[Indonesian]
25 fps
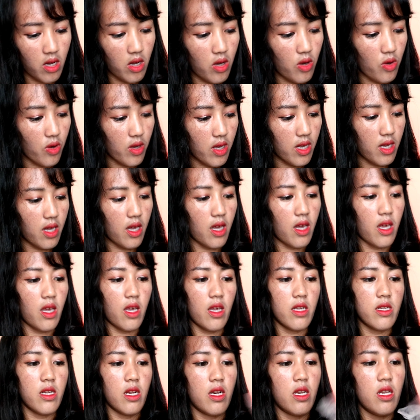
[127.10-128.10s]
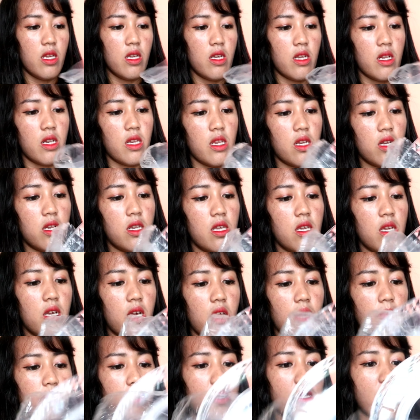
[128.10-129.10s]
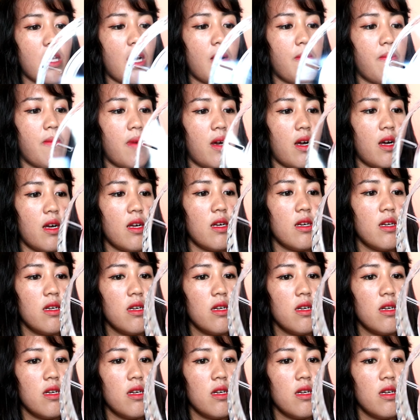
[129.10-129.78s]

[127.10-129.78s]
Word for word: oke jadi ini dia yang pertama